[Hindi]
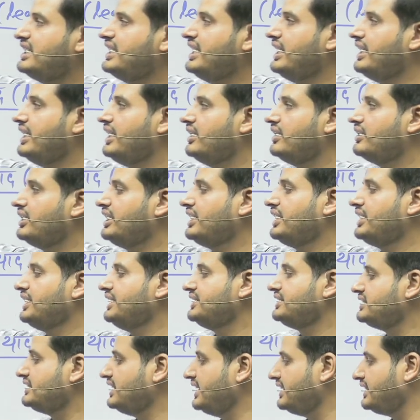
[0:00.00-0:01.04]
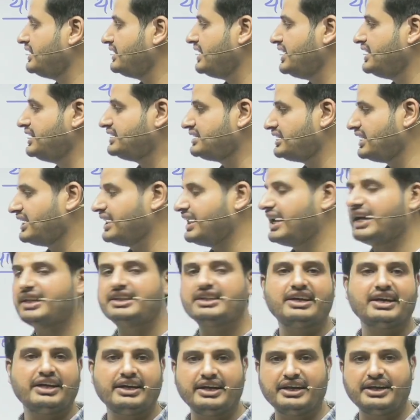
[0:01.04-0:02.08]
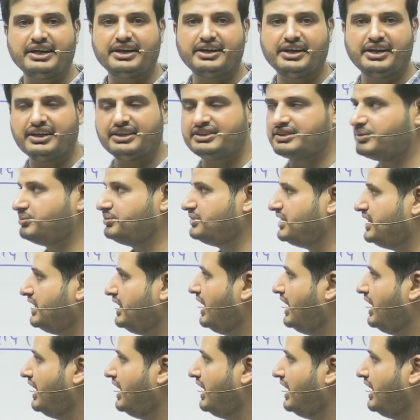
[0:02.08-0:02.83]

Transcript: 21 से 30 तक याद करने की ट्रिक समझी